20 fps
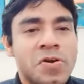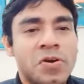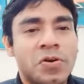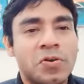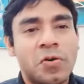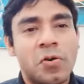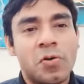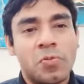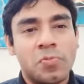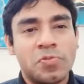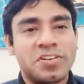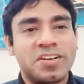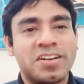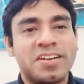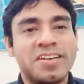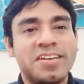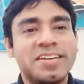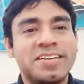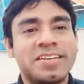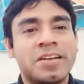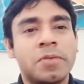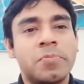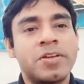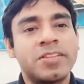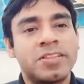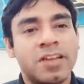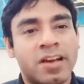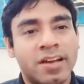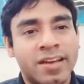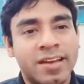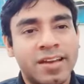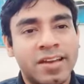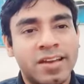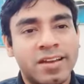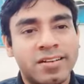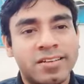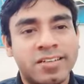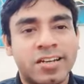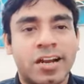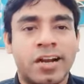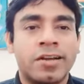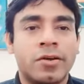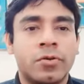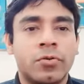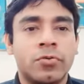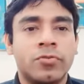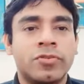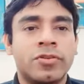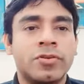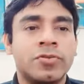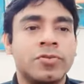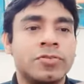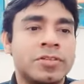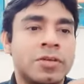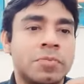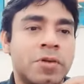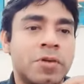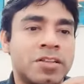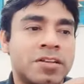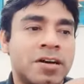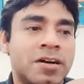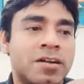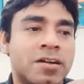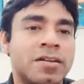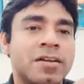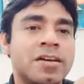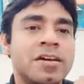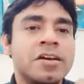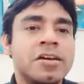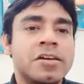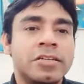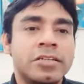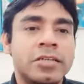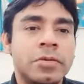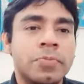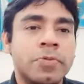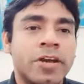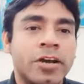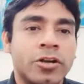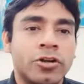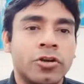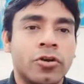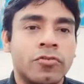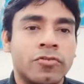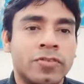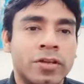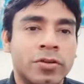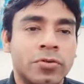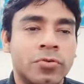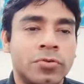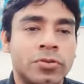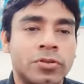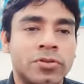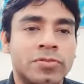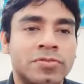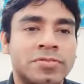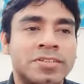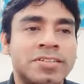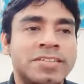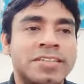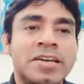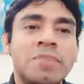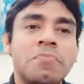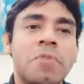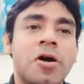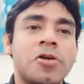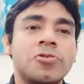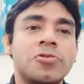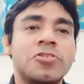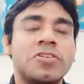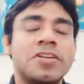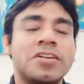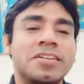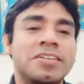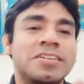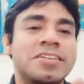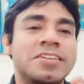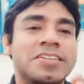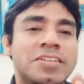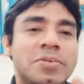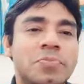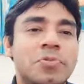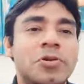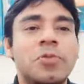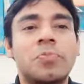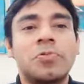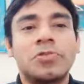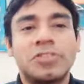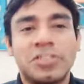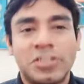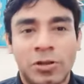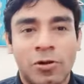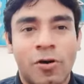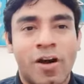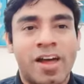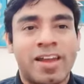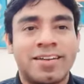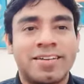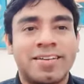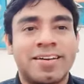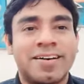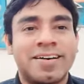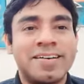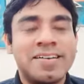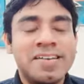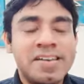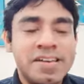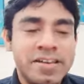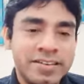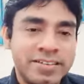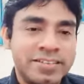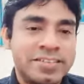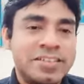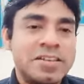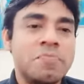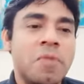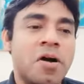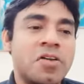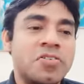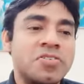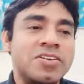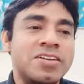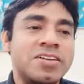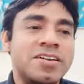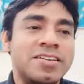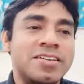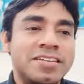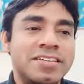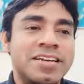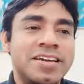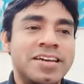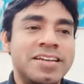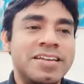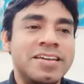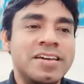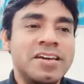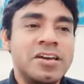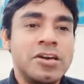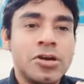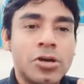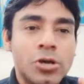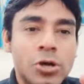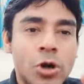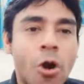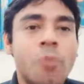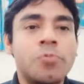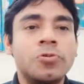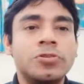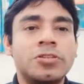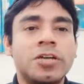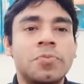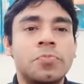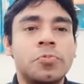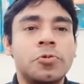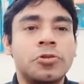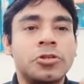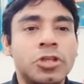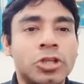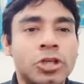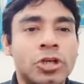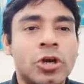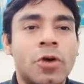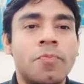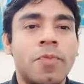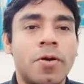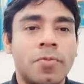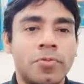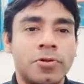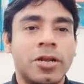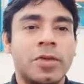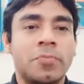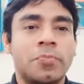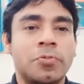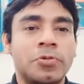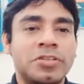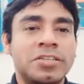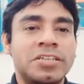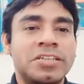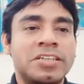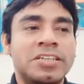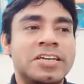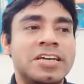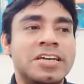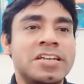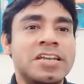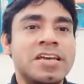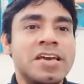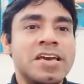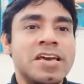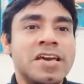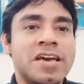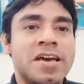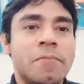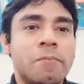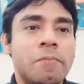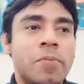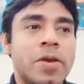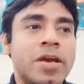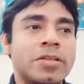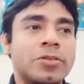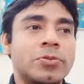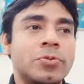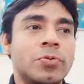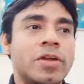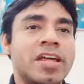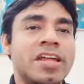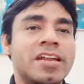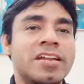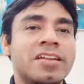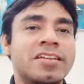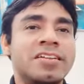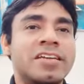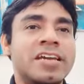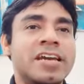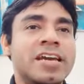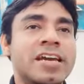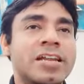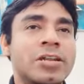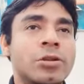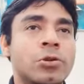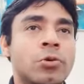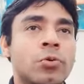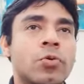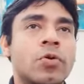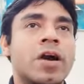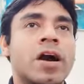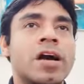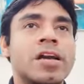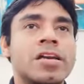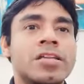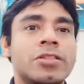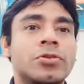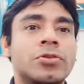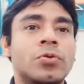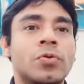কর্মচারী হিসেবে তাকে চাকরি খুঁজতে হচ্ছে বা তার জীবিকা সংস্থান করতে হচ্ছে যে মানুষটা নিজের জীবনের প্রতি লয়াল না যে মানুষটা নিজের ক্ষমতার প্রতি সম্ভাবনার প্রতি নিজের ভেতরের যে লুক্কায়িত